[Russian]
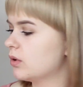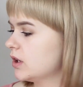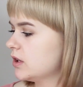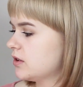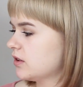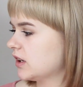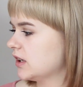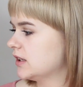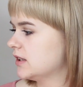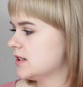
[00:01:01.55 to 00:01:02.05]

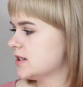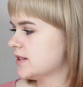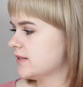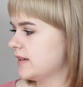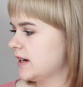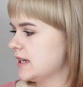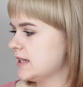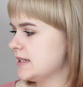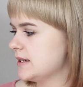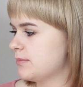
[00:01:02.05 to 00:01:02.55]
которая
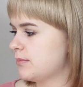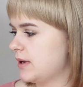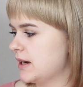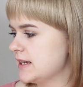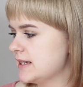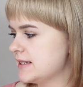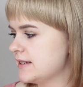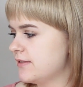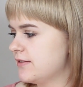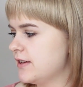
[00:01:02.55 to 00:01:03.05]
называется
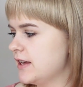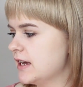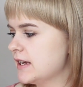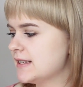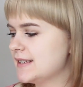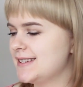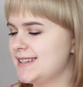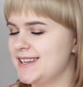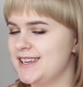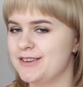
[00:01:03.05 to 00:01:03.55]
Must
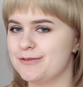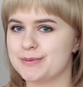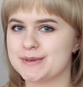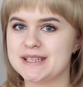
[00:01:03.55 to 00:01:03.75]
Fix, и в